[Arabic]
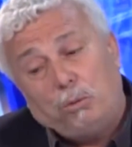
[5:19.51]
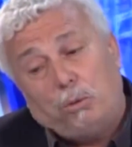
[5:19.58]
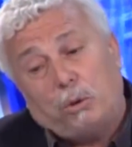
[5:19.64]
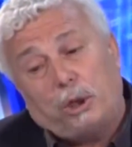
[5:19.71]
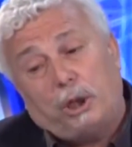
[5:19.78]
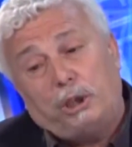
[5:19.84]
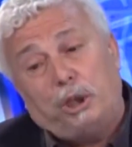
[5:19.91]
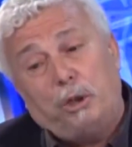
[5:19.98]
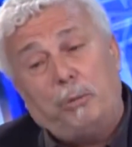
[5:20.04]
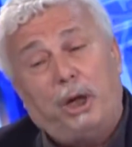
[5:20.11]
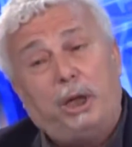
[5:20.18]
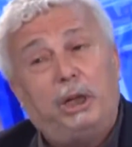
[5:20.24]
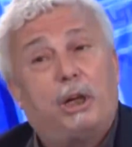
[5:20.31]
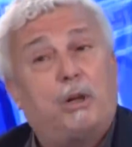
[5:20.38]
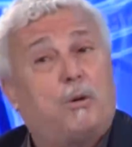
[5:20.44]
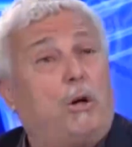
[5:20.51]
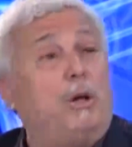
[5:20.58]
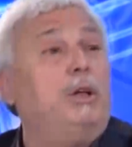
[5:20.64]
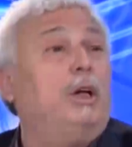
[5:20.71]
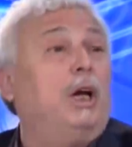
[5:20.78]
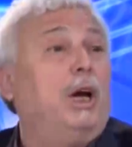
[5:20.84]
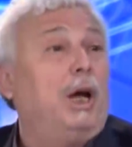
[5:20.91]
تقدمها إلى
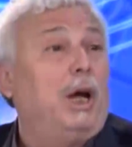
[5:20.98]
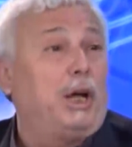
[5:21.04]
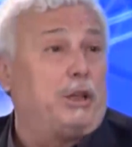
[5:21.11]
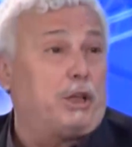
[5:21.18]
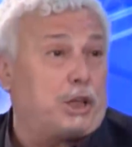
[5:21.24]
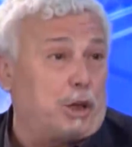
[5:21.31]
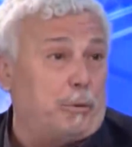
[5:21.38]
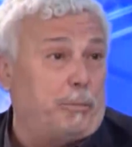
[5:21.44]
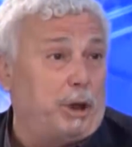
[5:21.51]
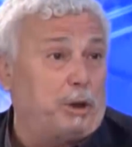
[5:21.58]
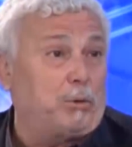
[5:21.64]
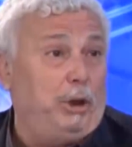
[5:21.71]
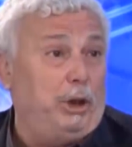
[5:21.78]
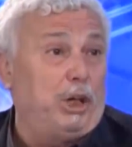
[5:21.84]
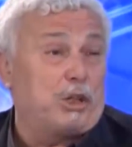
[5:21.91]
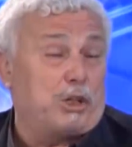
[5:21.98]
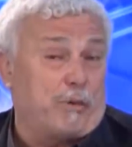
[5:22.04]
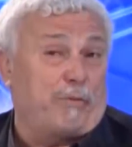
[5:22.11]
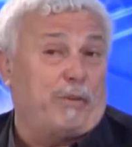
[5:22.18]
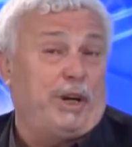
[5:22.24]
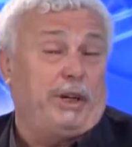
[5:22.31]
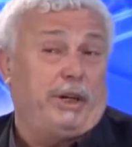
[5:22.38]
كل هذا الشابات وإحنا
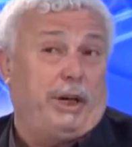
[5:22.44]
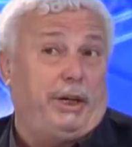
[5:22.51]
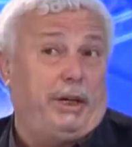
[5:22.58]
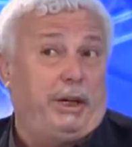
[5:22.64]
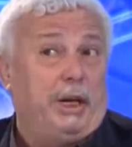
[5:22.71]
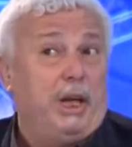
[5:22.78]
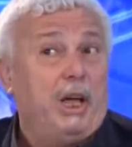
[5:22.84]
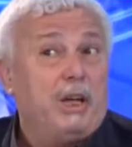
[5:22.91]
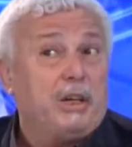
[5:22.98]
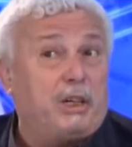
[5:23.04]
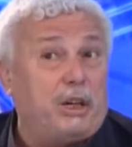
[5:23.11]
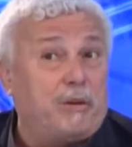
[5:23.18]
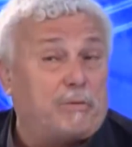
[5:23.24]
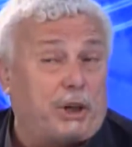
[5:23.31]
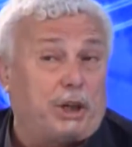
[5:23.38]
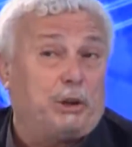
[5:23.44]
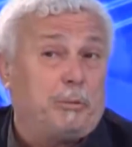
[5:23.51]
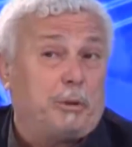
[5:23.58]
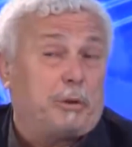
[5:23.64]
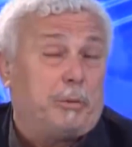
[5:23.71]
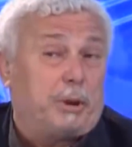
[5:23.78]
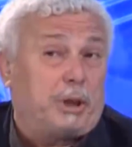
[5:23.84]
شفنا يعني كيف
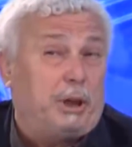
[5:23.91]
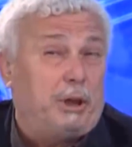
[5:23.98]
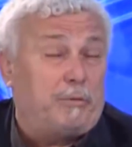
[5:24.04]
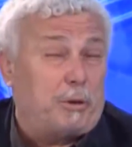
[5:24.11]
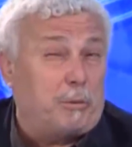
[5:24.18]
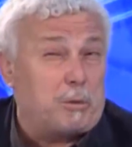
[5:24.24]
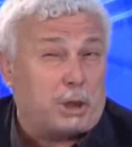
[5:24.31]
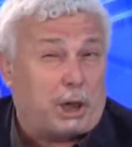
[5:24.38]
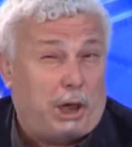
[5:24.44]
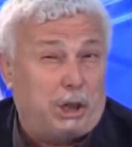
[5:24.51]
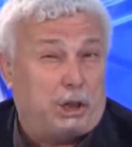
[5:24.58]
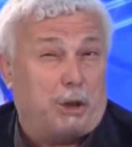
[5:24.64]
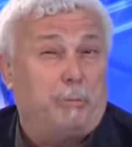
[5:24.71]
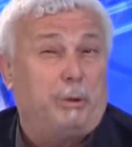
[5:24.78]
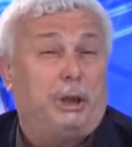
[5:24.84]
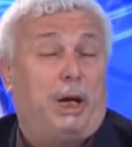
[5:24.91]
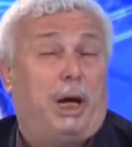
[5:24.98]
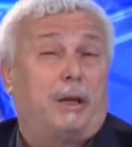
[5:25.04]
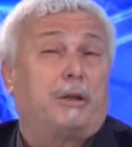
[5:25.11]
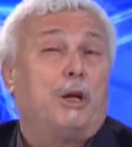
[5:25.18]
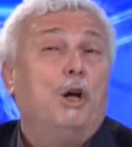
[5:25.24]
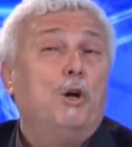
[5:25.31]
خدمت مثلا في مسرح
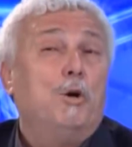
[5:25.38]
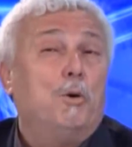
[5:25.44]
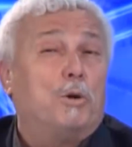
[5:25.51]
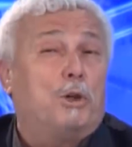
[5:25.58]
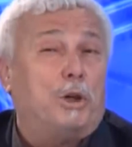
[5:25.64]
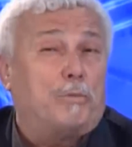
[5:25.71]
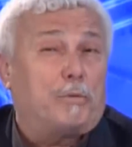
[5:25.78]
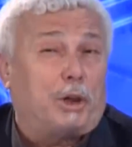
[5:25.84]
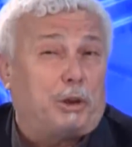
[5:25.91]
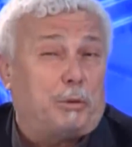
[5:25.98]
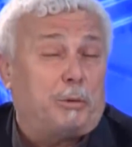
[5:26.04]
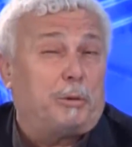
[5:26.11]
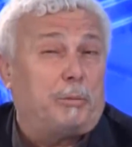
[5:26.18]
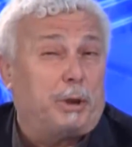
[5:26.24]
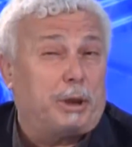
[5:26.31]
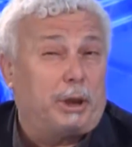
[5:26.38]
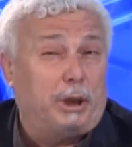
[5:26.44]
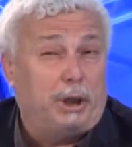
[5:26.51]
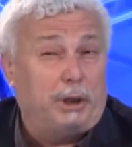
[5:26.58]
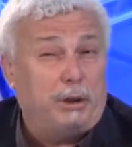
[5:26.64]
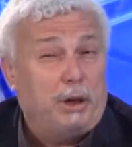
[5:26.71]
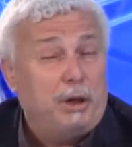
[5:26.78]
الجميلات وكيف خدمت
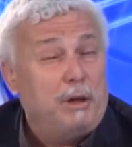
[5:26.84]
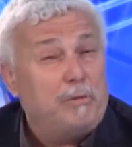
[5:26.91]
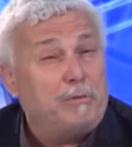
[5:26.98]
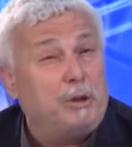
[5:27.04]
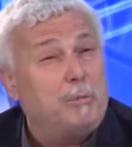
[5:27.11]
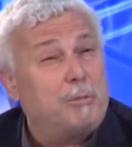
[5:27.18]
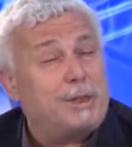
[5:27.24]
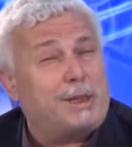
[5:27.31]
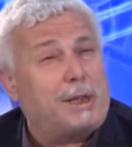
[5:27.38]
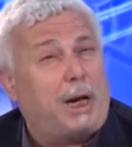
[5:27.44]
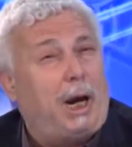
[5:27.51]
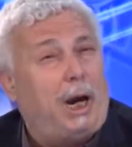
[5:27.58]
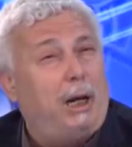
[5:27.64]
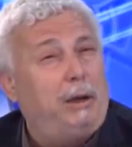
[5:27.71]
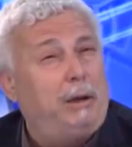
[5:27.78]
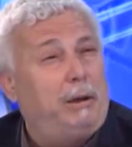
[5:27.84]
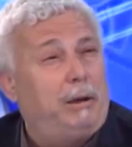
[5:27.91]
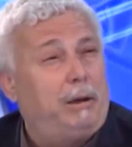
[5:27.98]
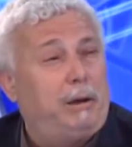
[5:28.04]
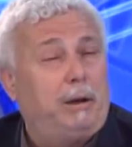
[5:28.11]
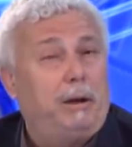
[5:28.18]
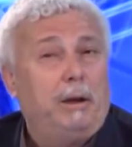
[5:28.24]
مثلا في مسرح
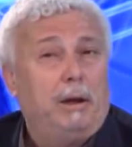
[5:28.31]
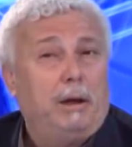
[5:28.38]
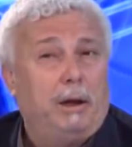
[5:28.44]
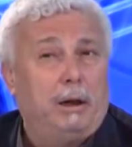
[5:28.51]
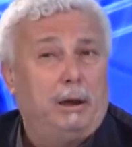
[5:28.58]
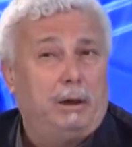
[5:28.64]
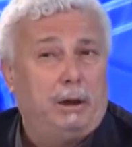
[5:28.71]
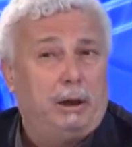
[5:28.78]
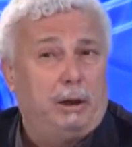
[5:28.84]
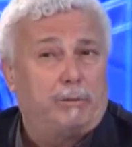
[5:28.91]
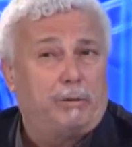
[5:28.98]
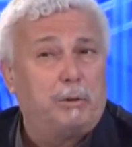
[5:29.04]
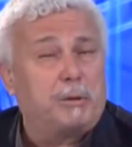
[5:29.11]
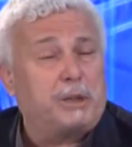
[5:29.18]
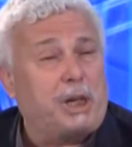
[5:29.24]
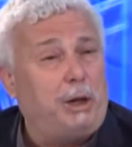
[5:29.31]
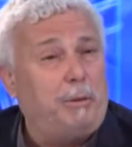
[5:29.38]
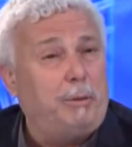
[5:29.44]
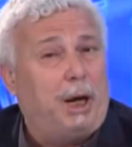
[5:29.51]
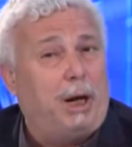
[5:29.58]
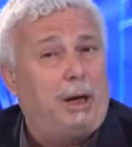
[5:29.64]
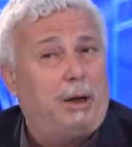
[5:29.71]
في المسرح
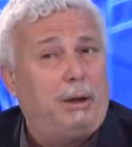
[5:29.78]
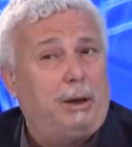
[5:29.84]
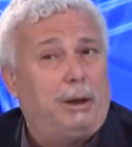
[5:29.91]
مع